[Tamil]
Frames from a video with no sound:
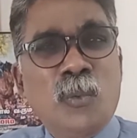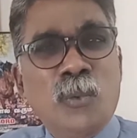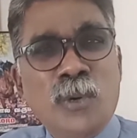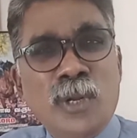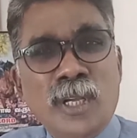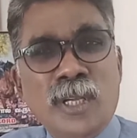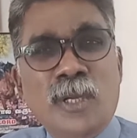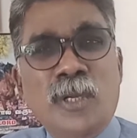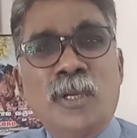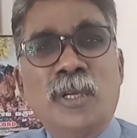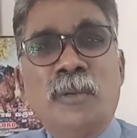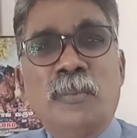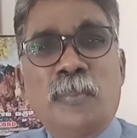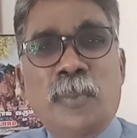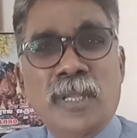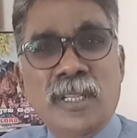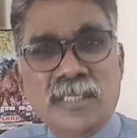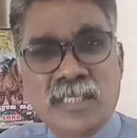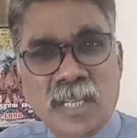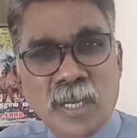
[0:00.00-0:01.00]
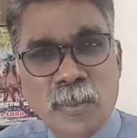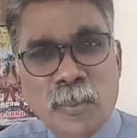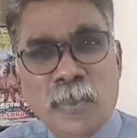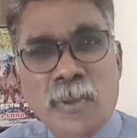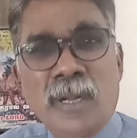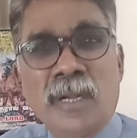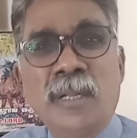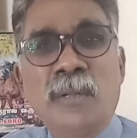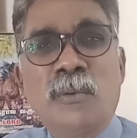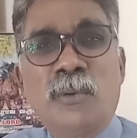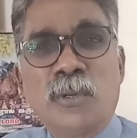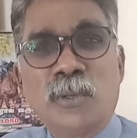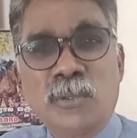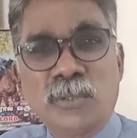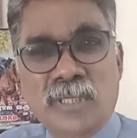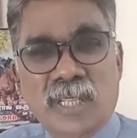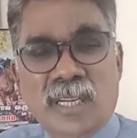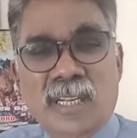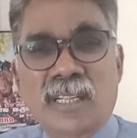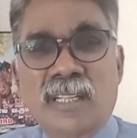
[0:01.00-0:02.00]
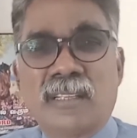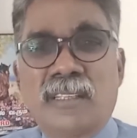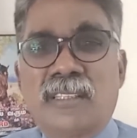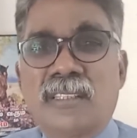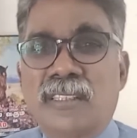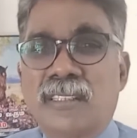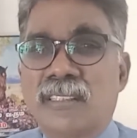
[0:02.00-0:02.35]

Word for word: உனக்கு பேசினபாடி உனக்கு தரேன்